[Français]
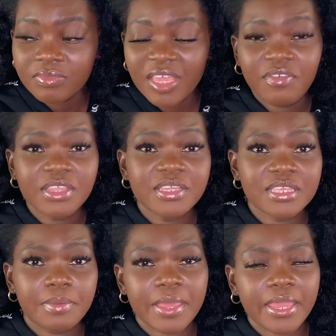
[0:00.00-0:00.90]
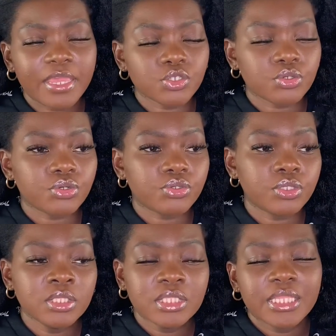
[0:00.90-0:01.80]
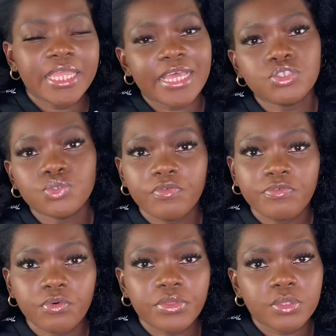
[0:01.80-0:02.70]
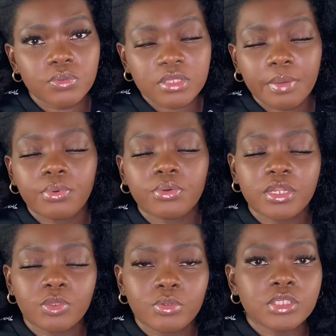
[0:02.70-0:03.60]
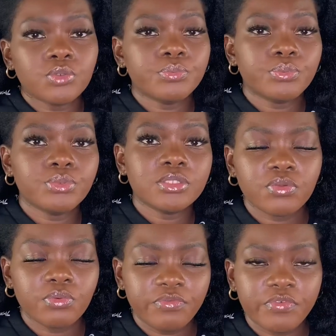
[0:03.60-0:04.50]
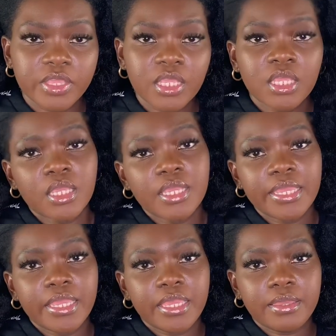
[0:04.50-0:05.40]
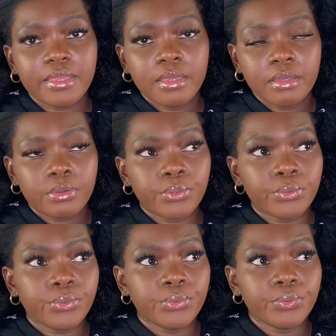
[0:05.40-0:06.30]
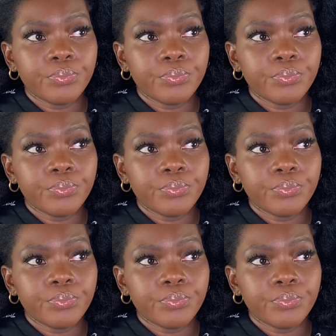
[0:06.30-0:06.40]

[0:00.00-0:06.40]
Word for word: avec des appareils genre des casse chauffants et tout ça pour que les cuticules puissent se lever et que